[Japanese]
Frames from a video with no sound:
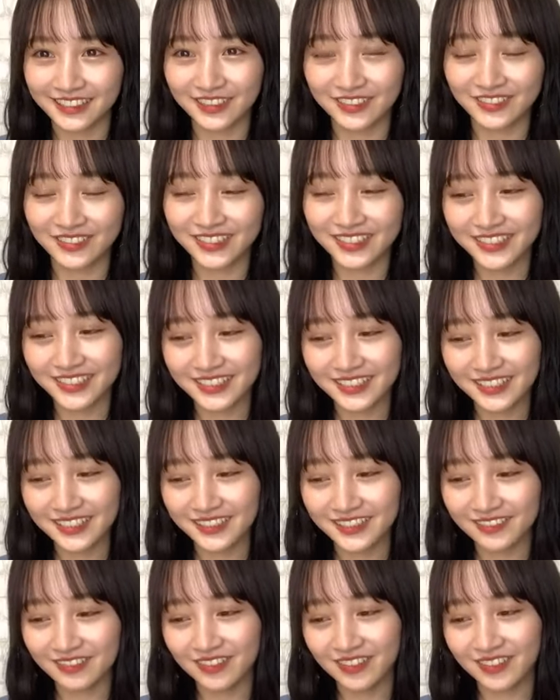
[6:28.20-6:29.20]

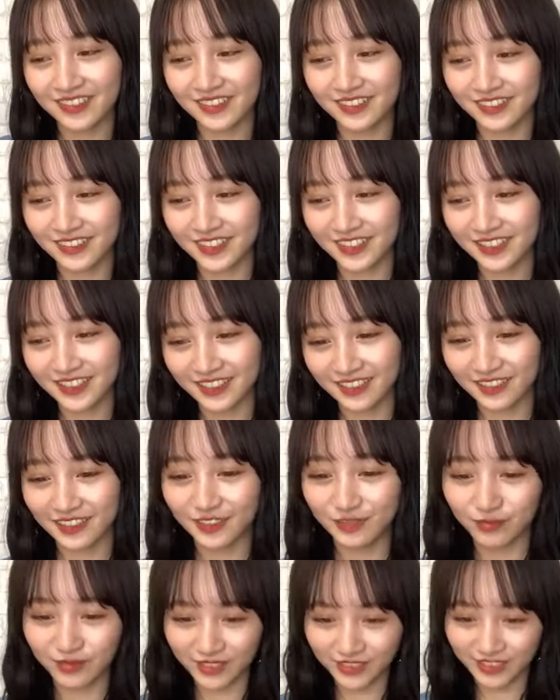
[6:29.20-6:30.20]
私は大して
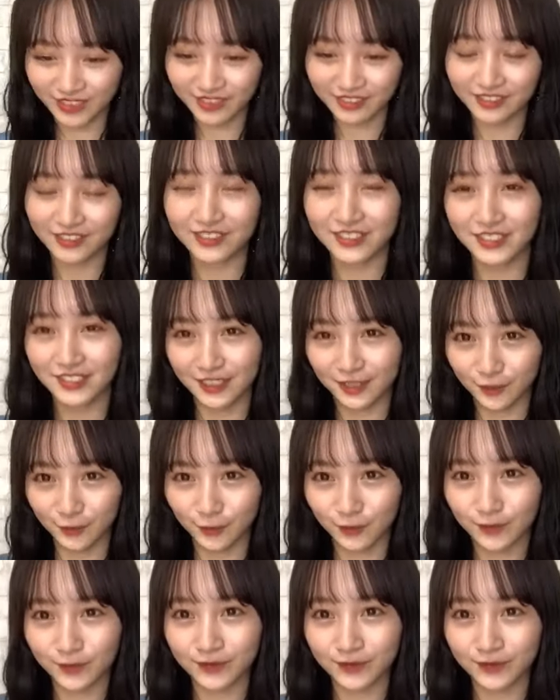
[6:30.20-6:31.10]
何もできないんですけど